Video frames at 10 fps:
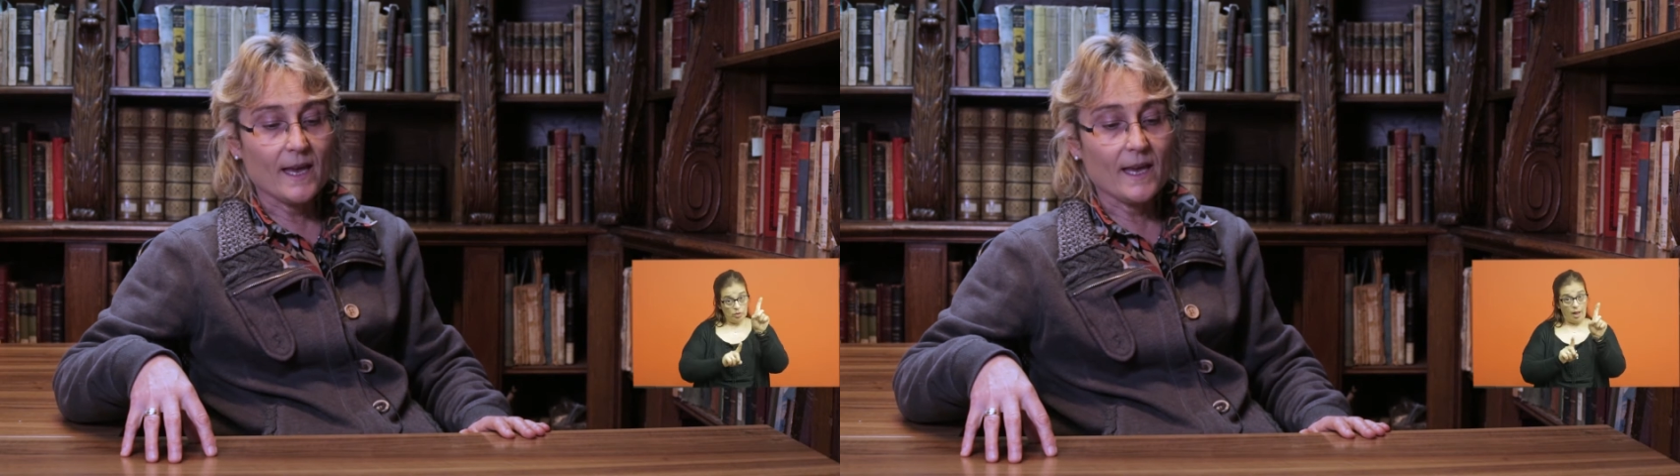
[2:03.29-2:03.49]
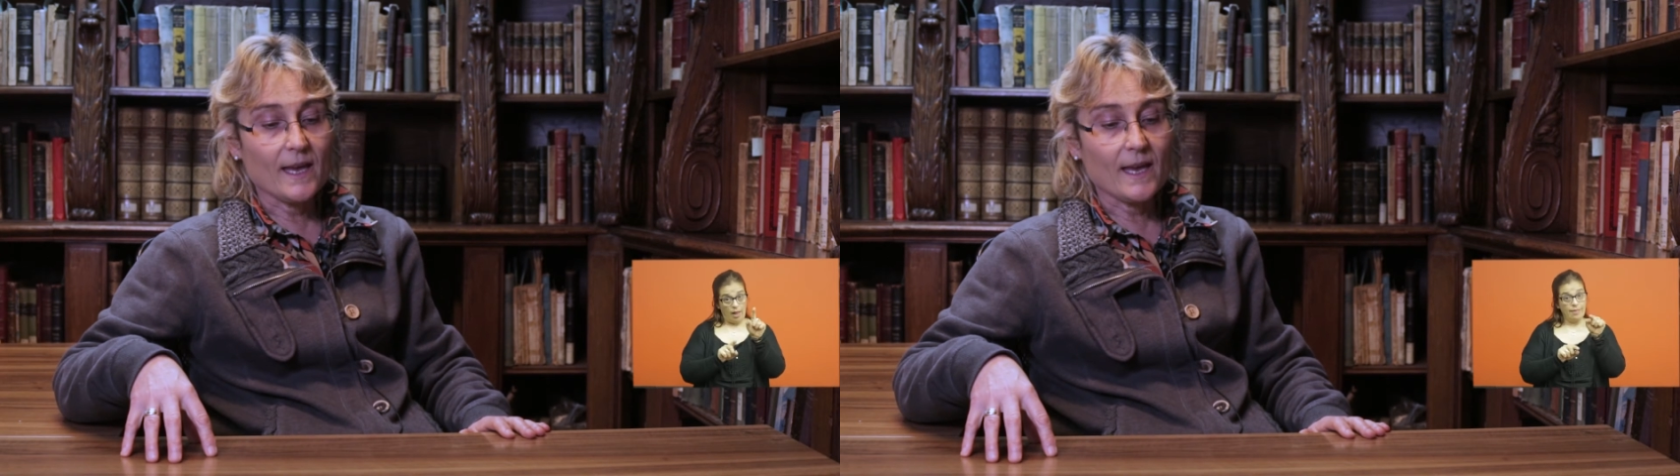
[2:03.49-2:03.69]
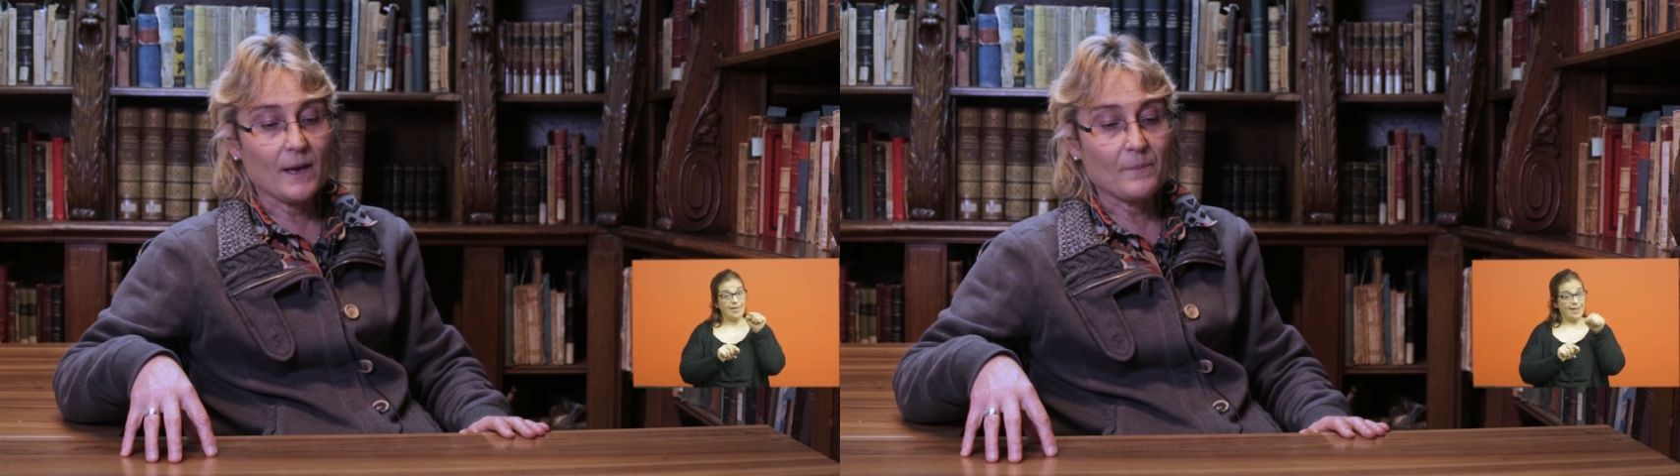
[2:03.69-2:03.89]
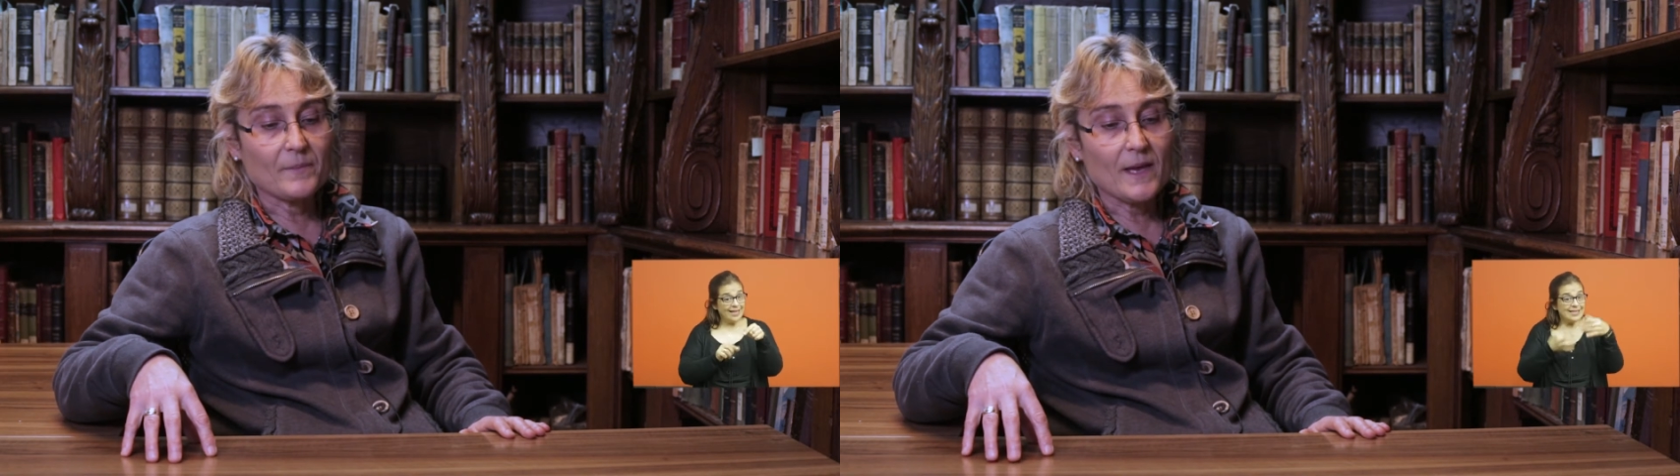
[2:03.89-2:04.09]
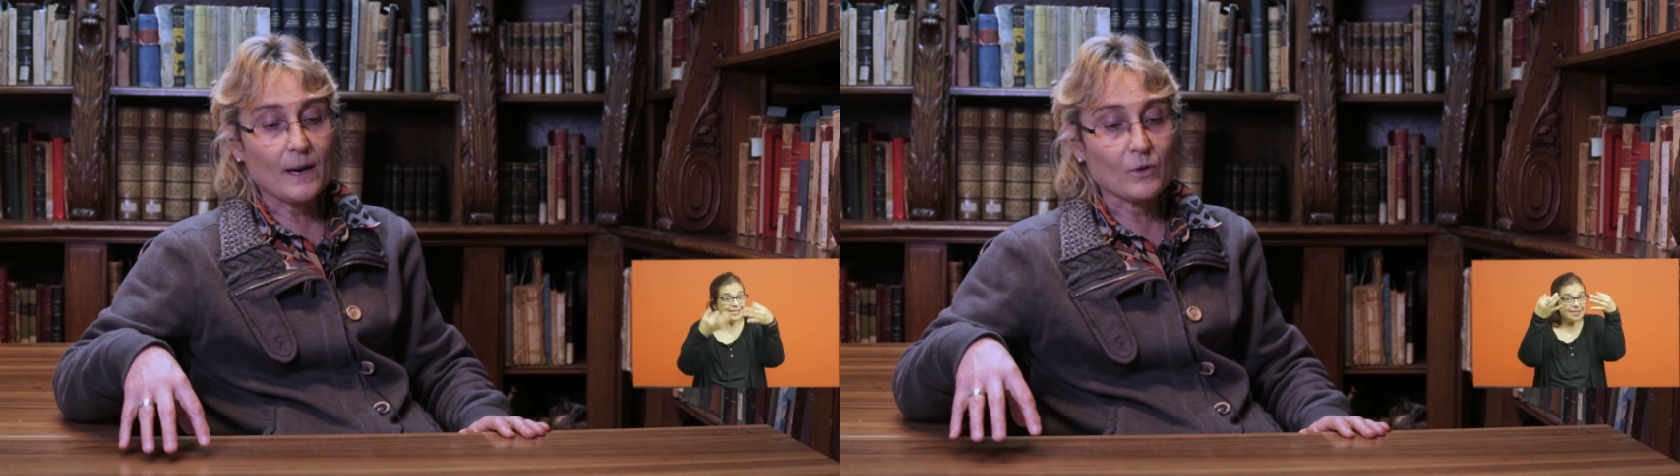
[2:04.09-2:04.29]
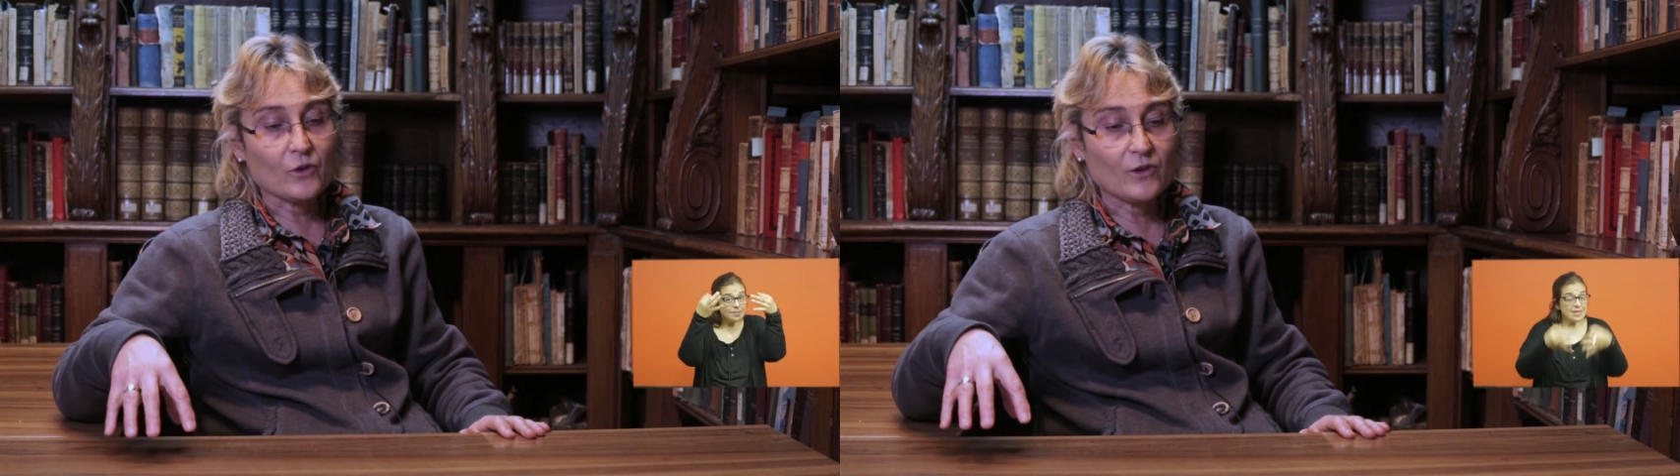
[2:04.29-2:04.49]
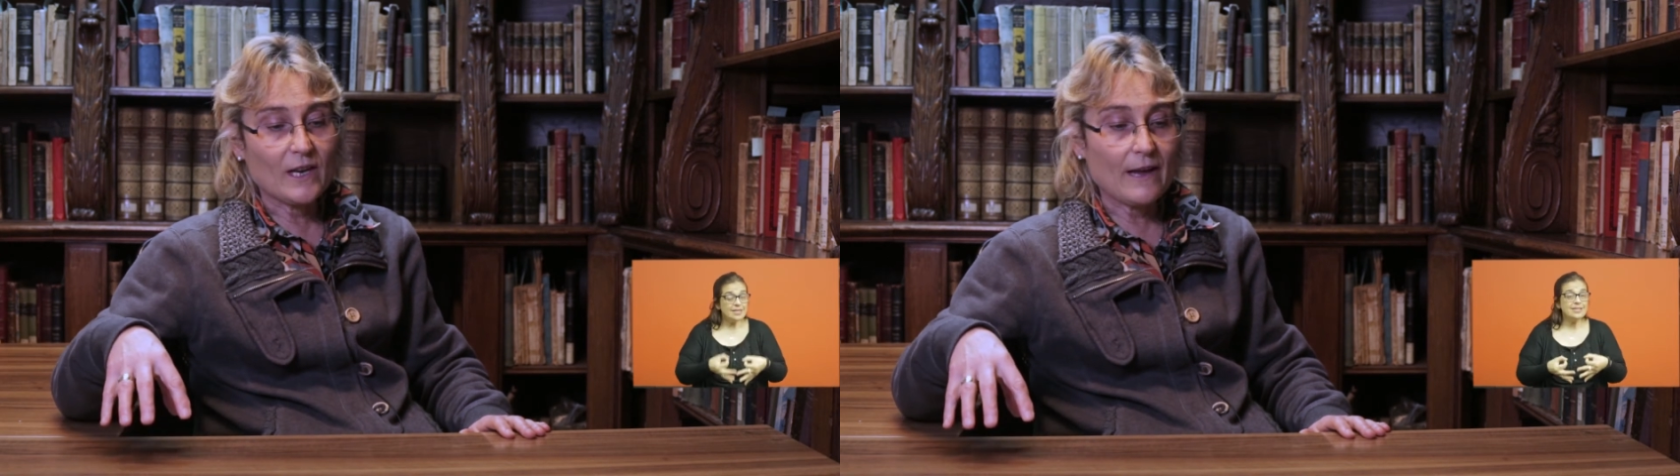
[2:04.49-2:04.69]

eh, digamos,